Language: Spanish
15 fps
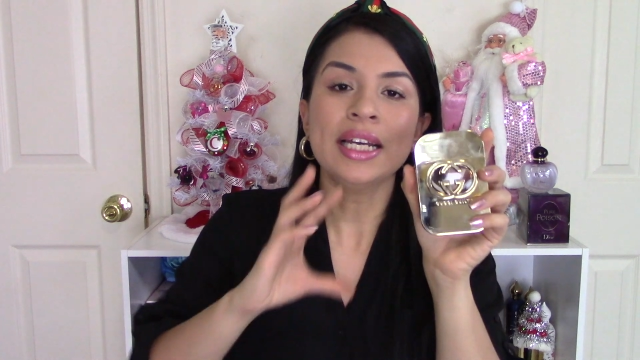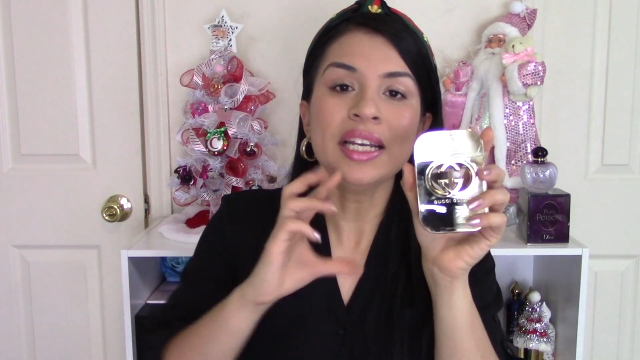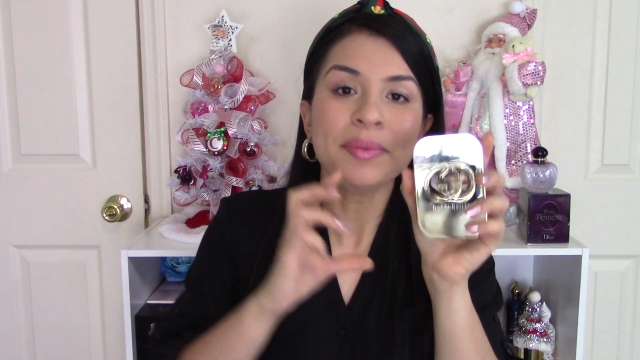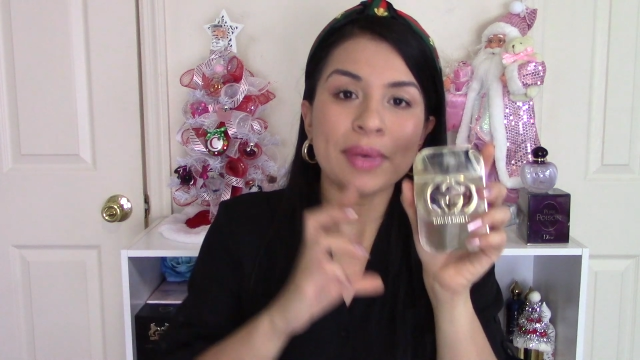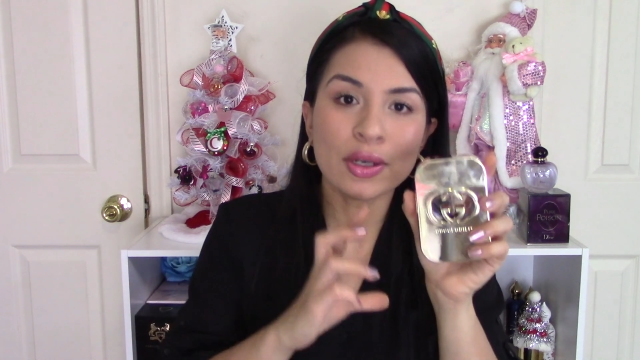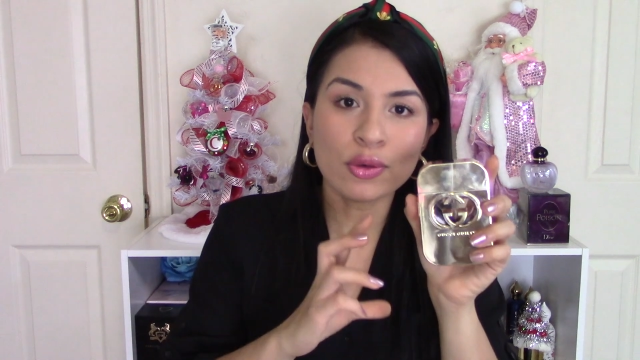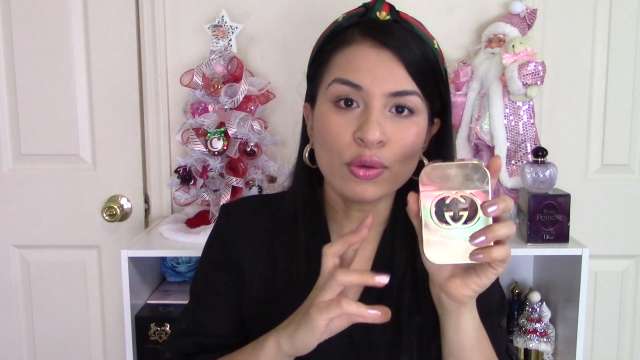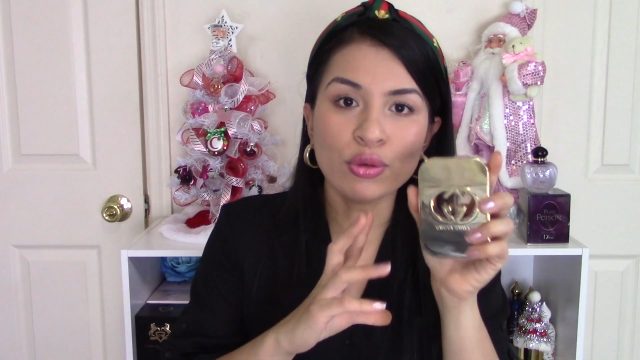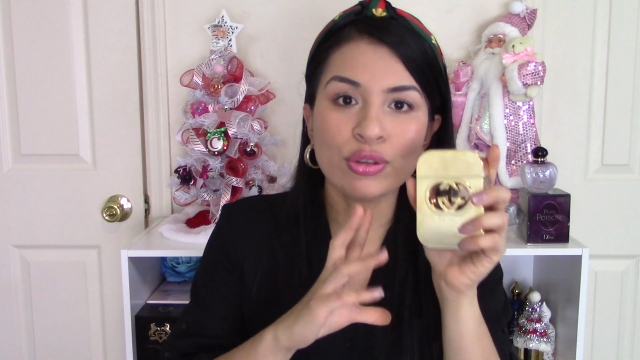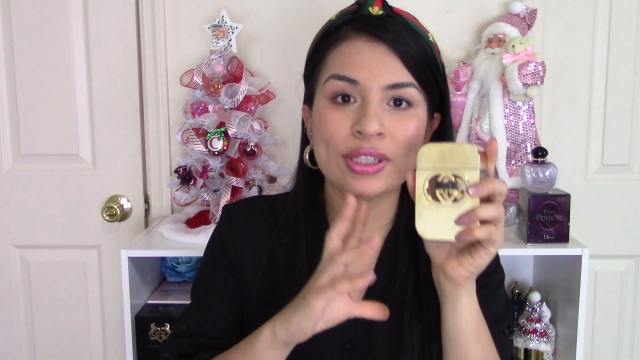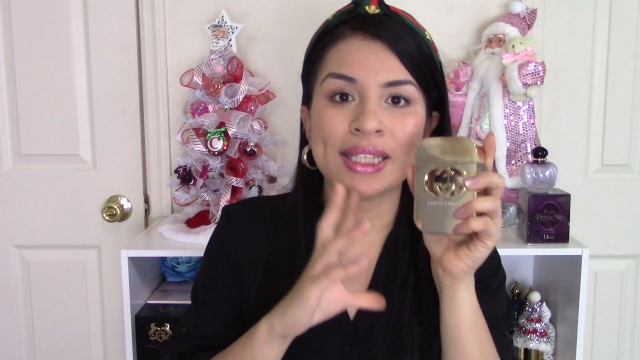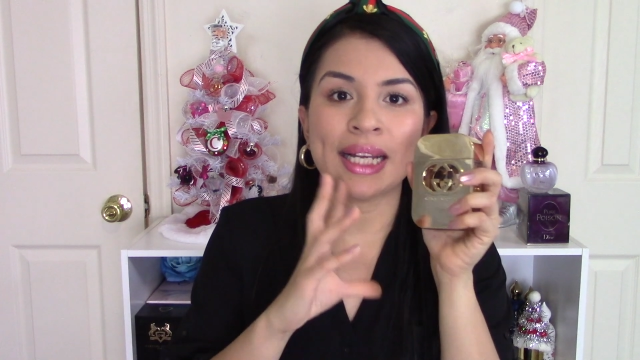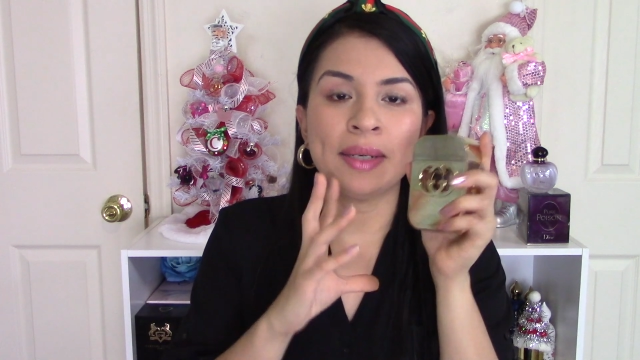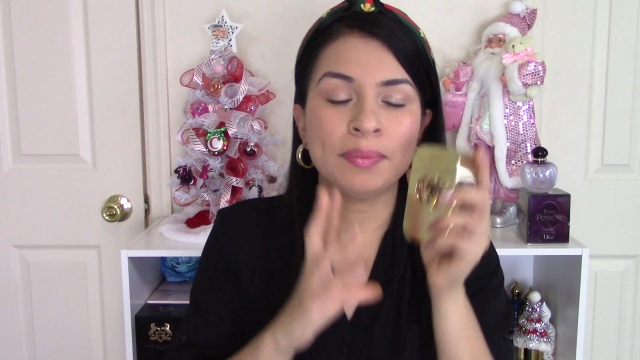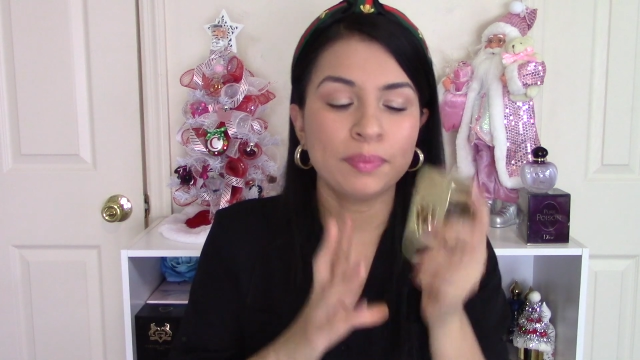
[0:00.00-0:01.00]
me
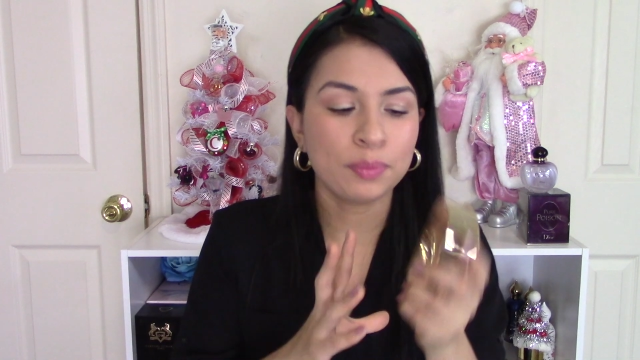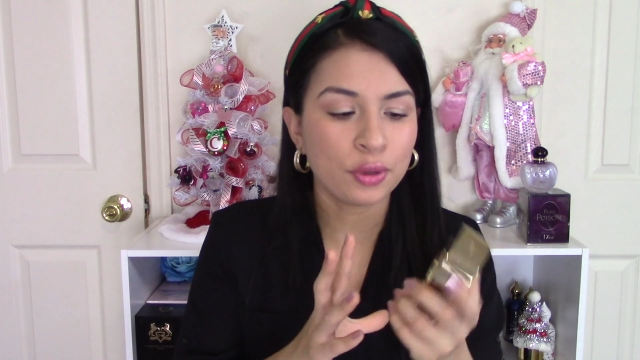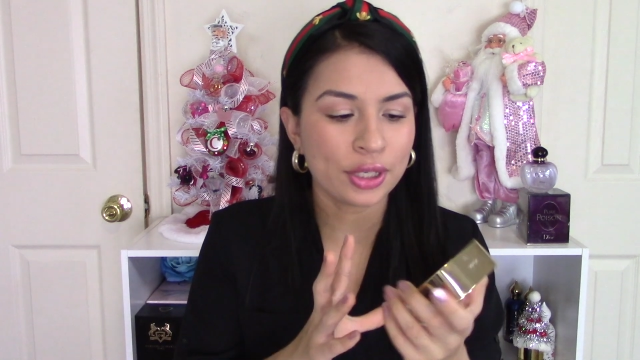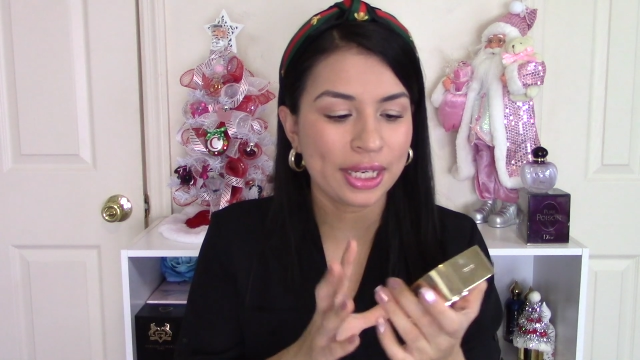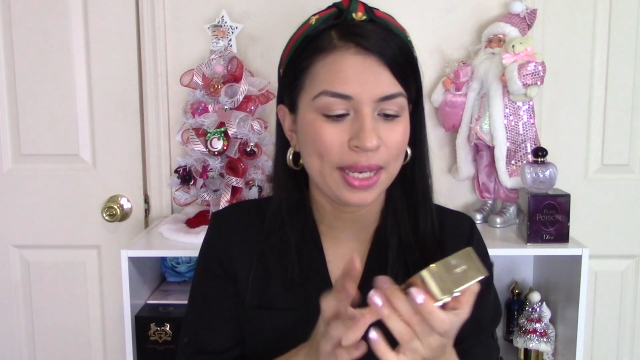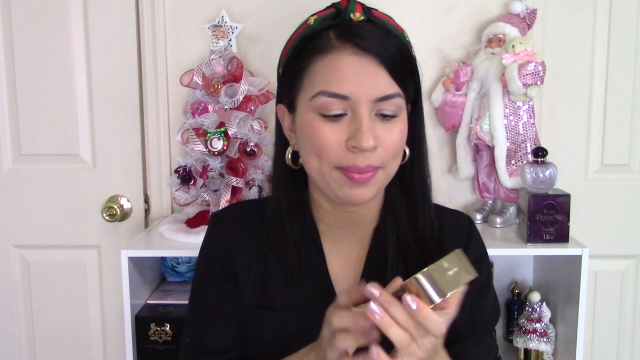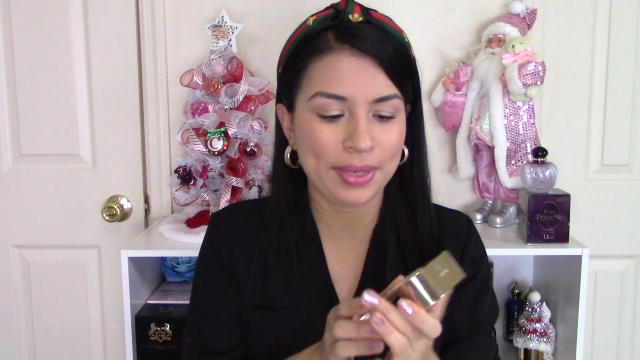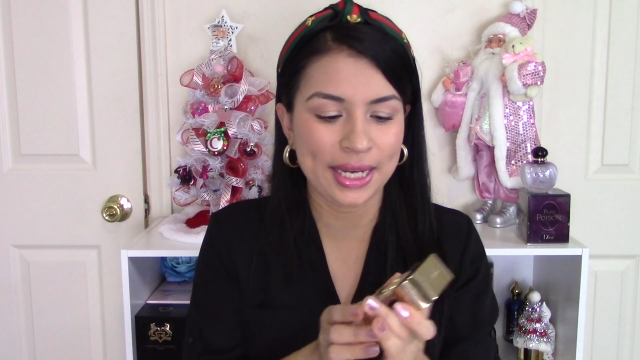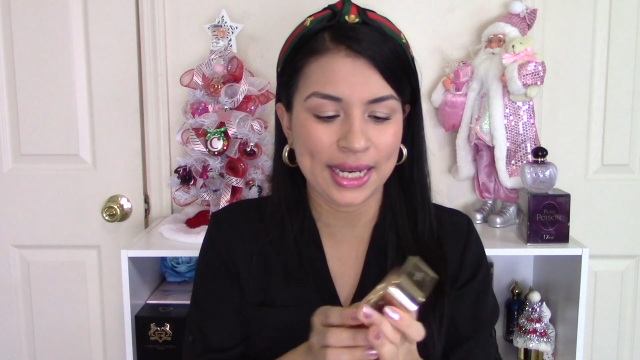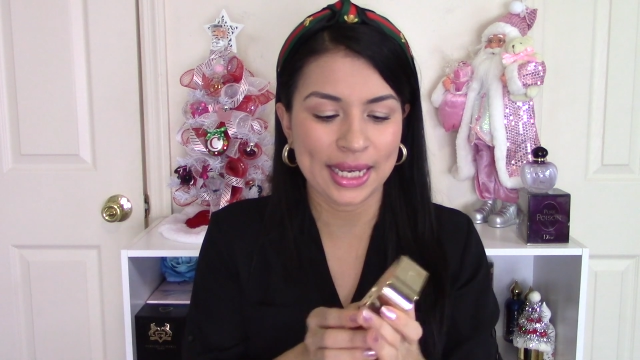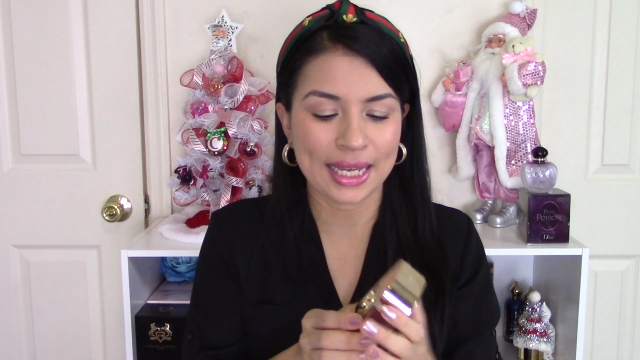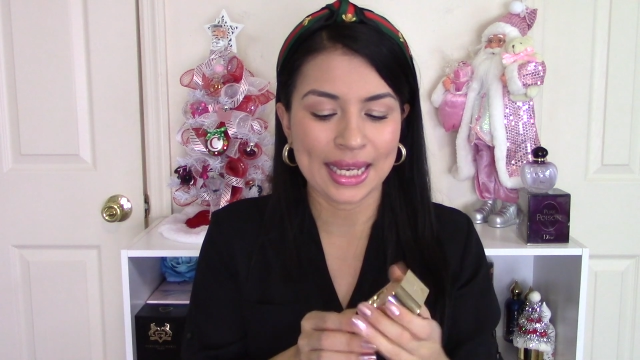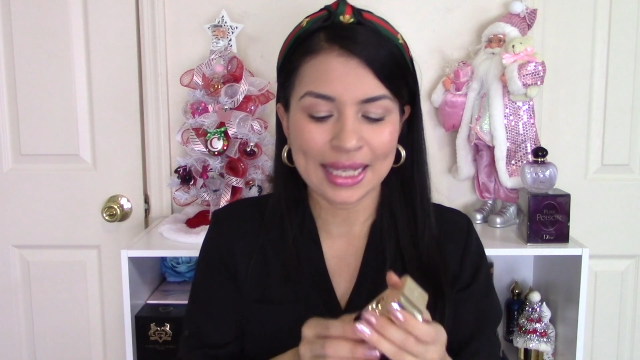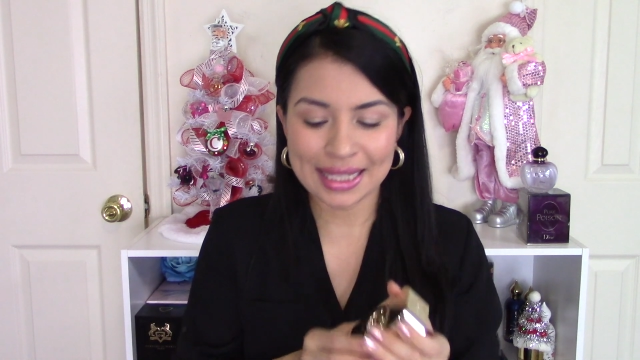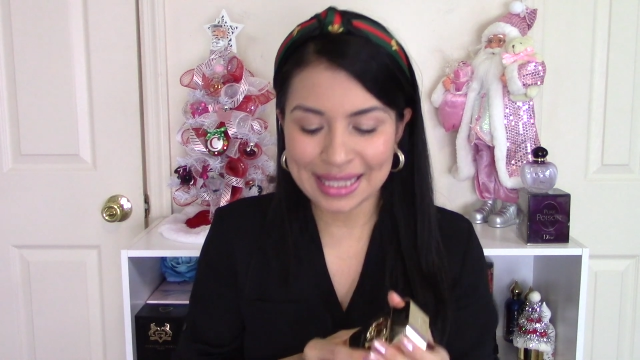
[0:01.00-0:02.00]
gusta porque
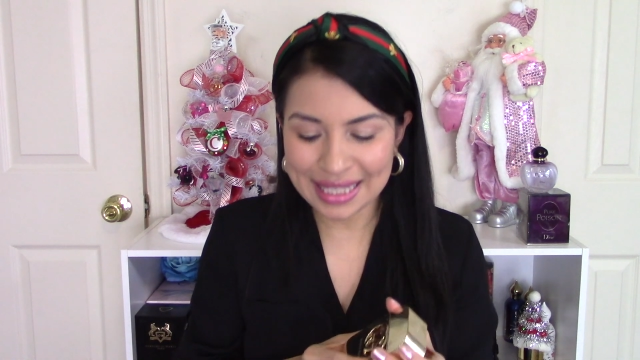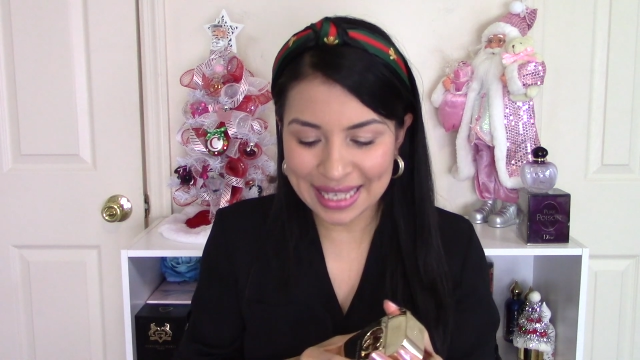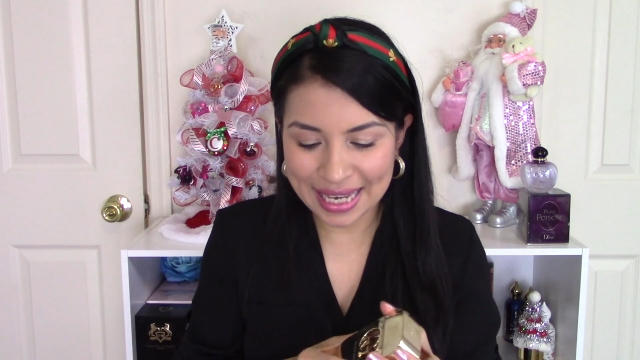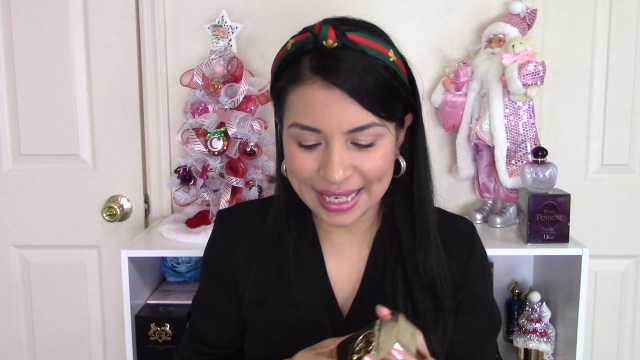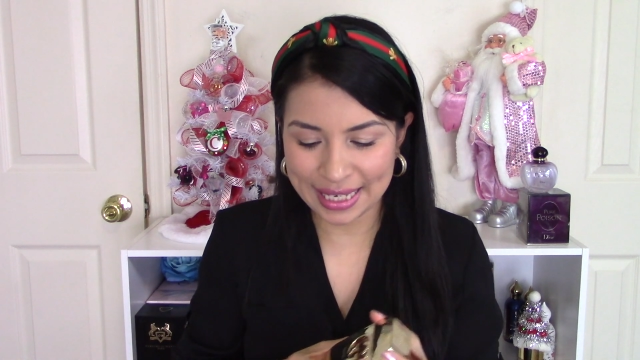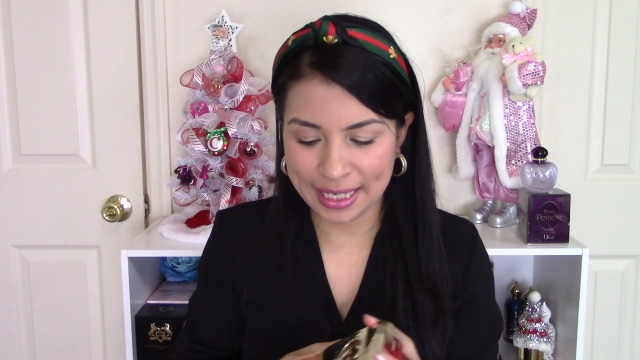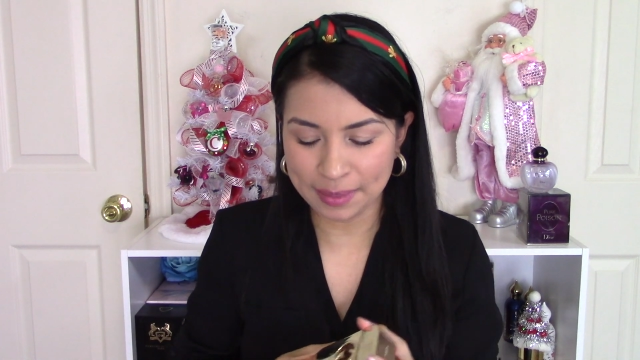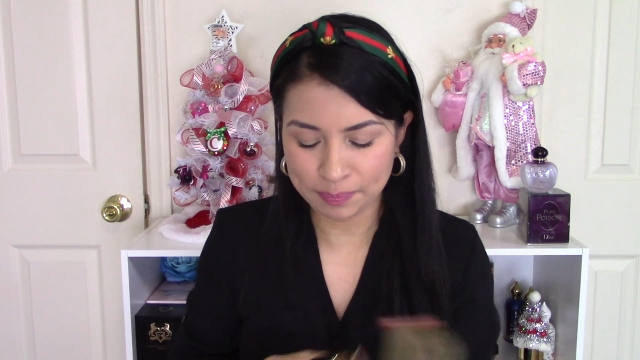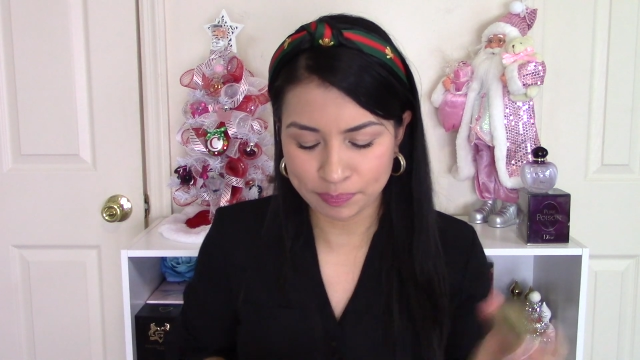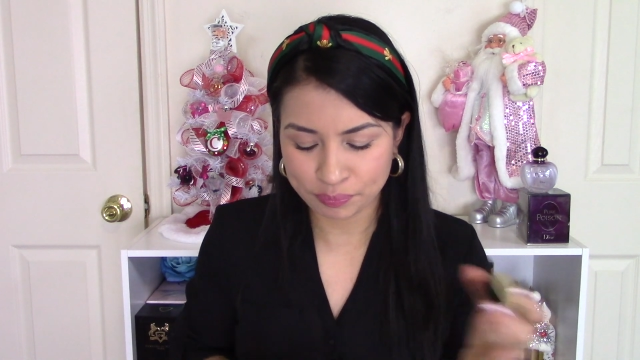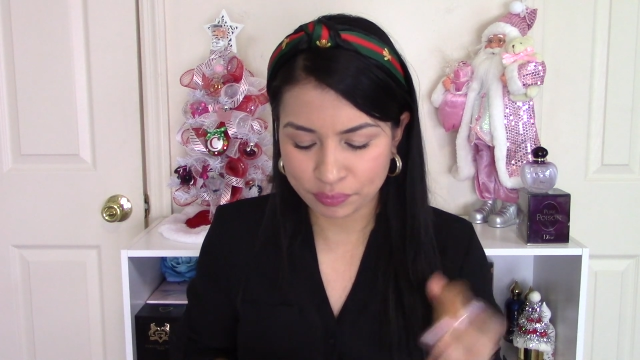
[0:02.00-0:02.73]
miren, tiene